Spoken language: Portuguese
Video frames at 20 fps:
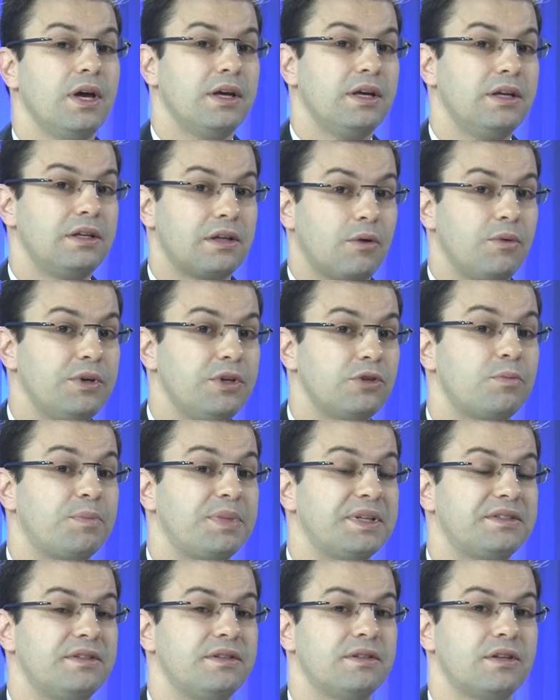Então, isso
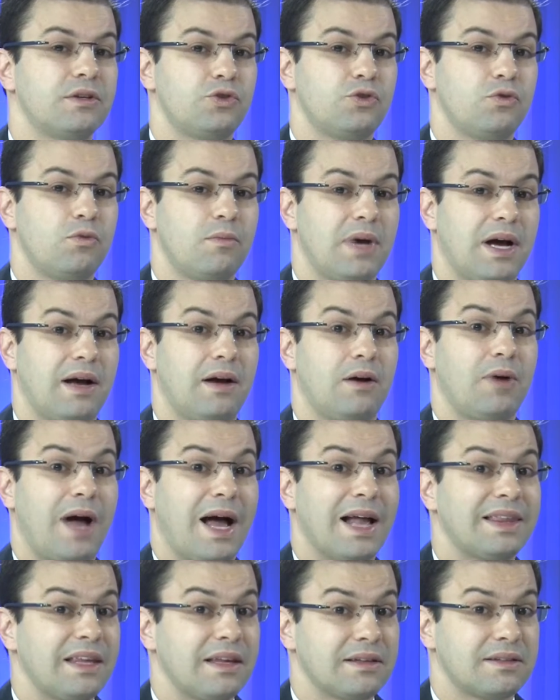precisa de uma
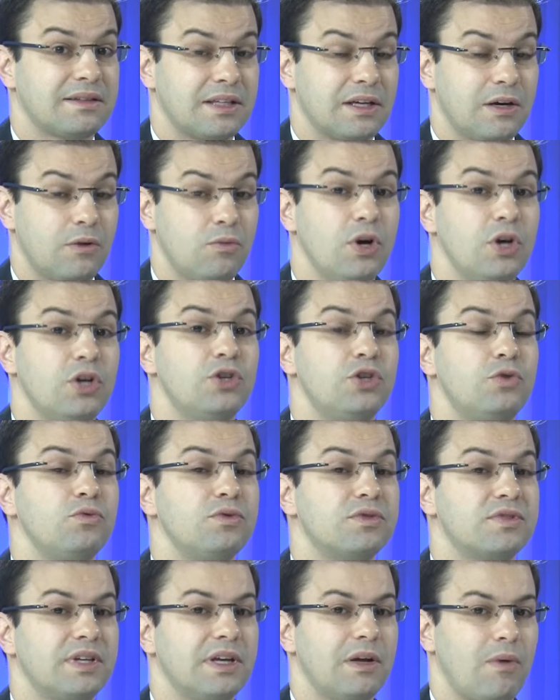atenção, de um
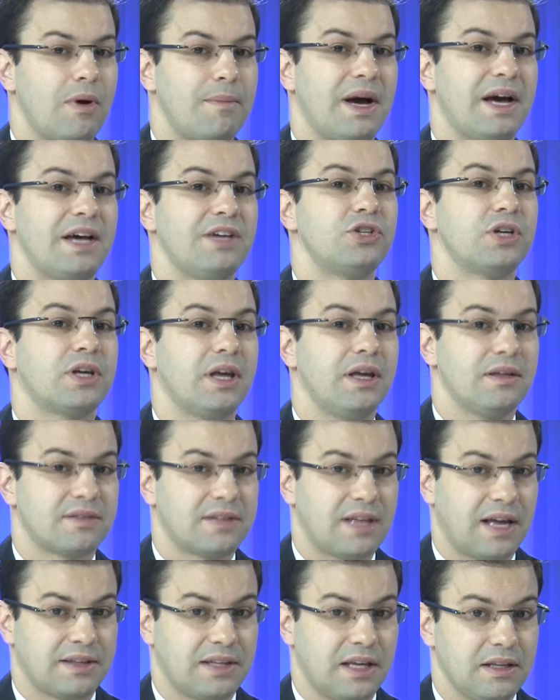zelo a mais de quem
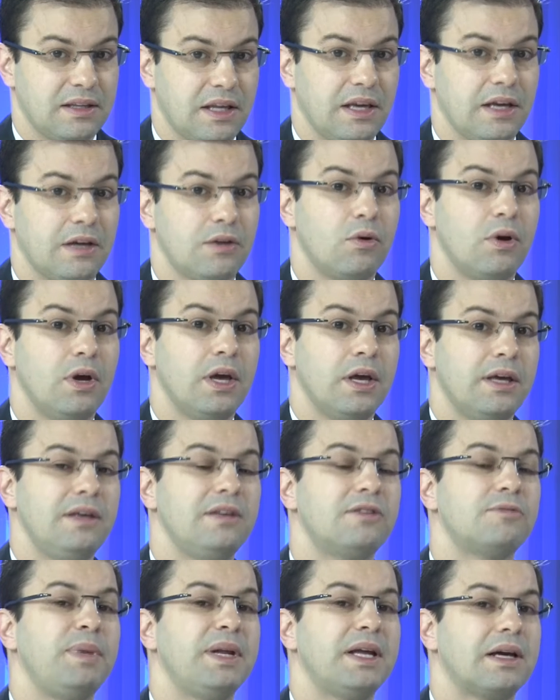está atendendo e
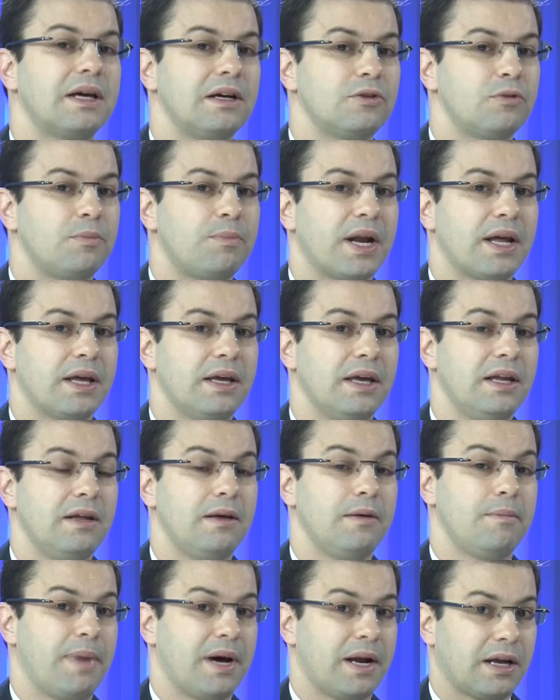explicando para
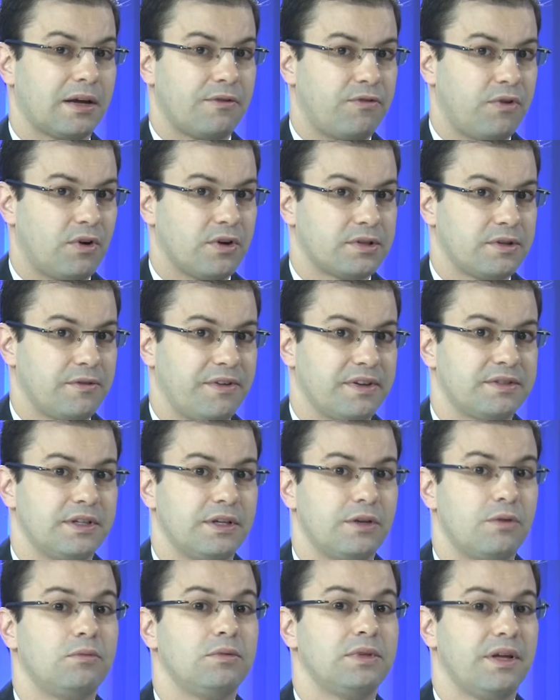ele para que possa
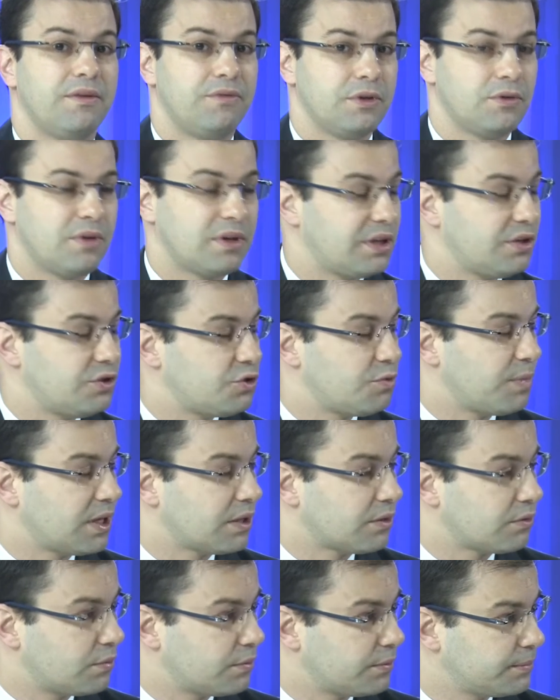fazer um devido
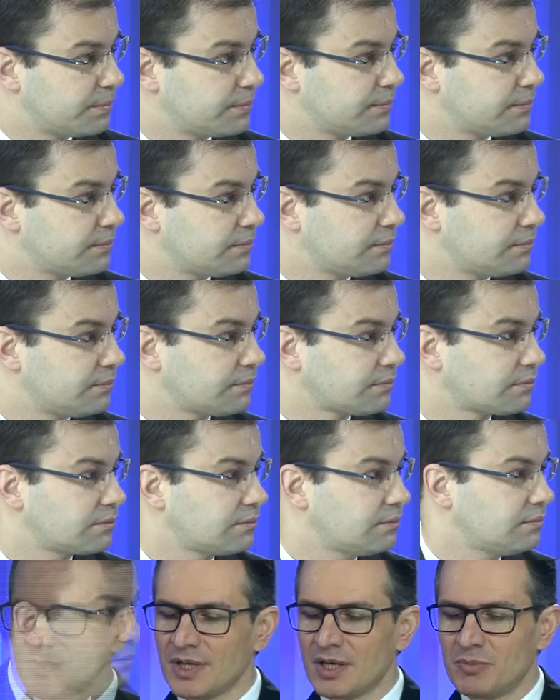atendimento. Muito bem.
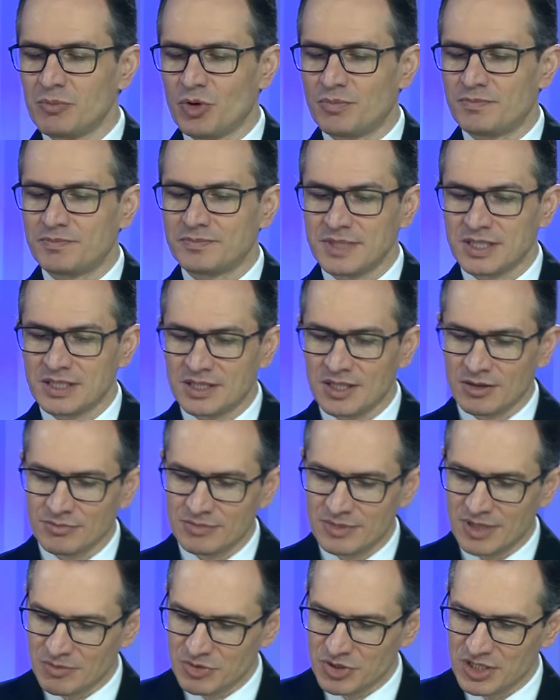Bom, então
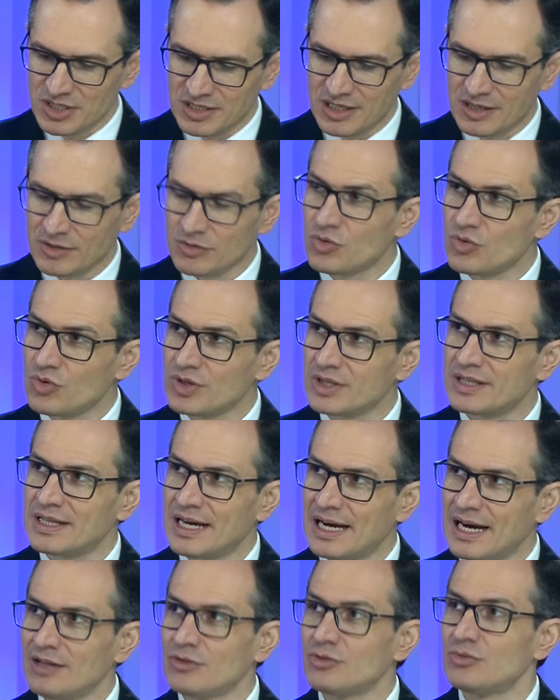temos que ter um
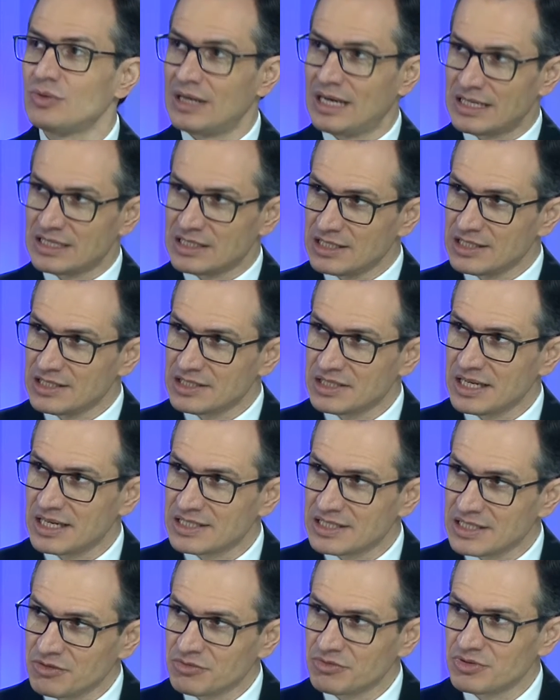cuidado, a
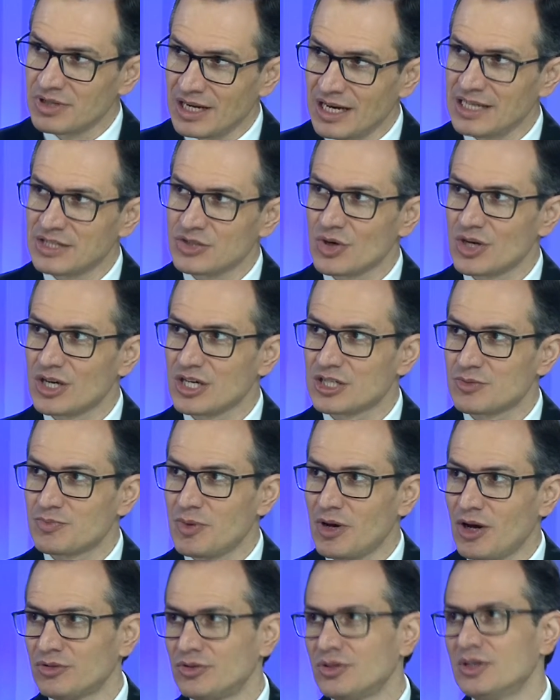legislação traz o
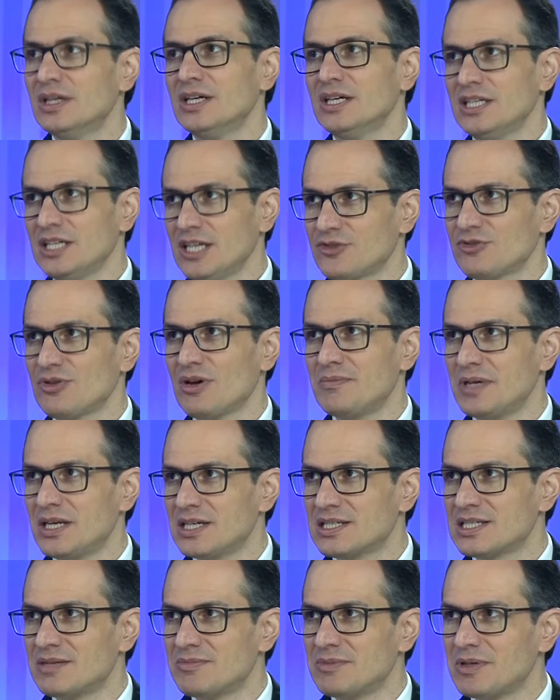respaldo e as
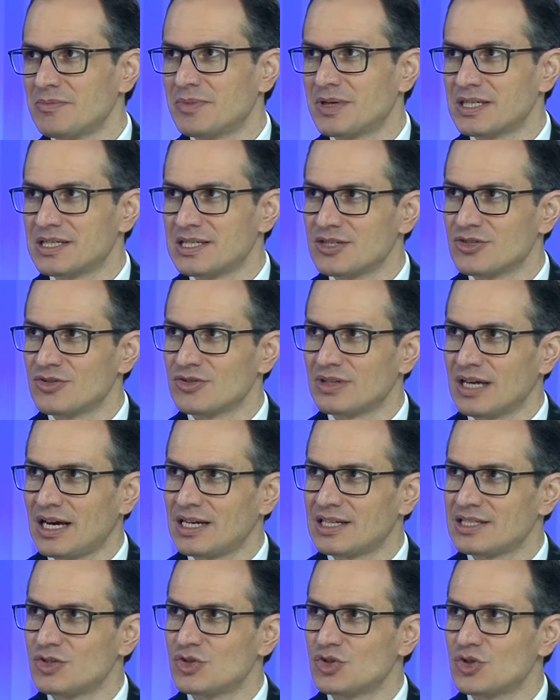famílias também precisam dar
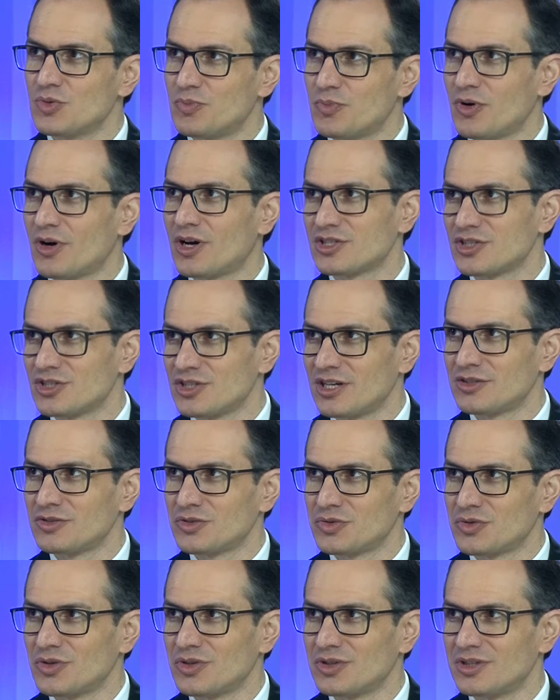esse suporte, né,
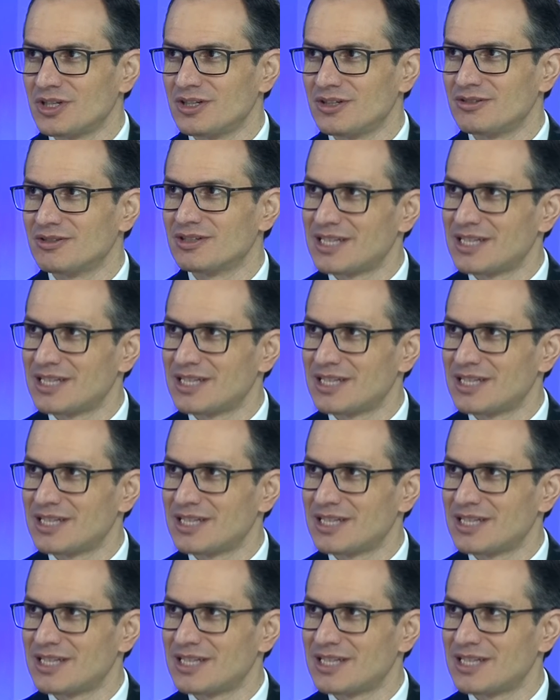doutor Rodrigo?